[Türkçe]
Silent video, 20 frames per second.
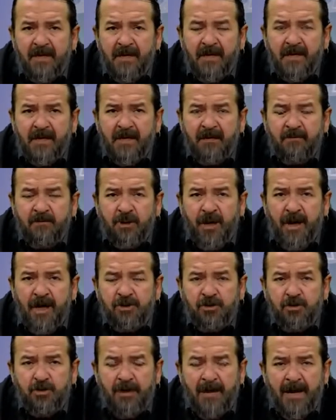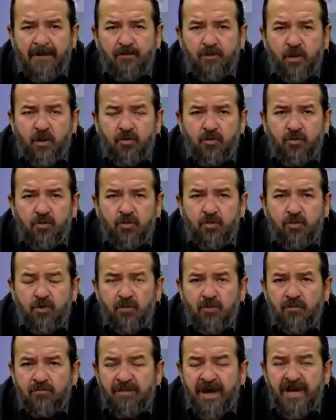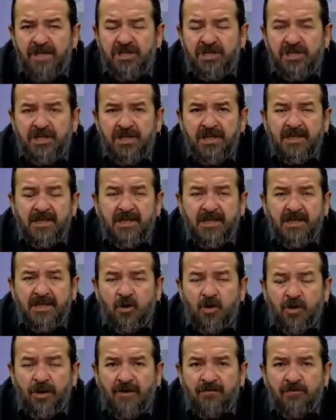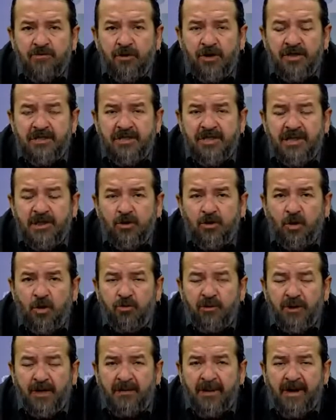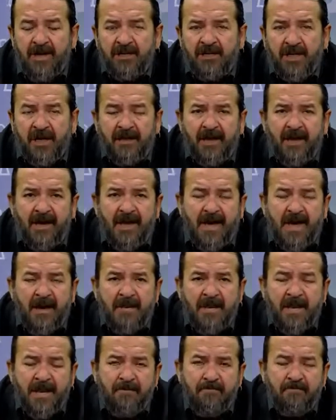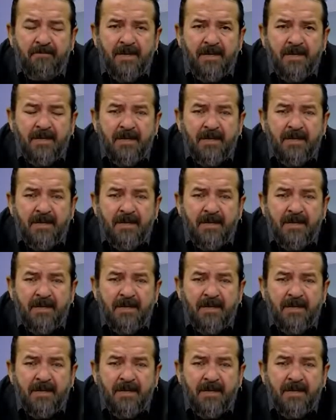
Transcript: e, buraya söyleyeyim not düşsün 5 yıllık görev süresini dolduramayacağına eminim.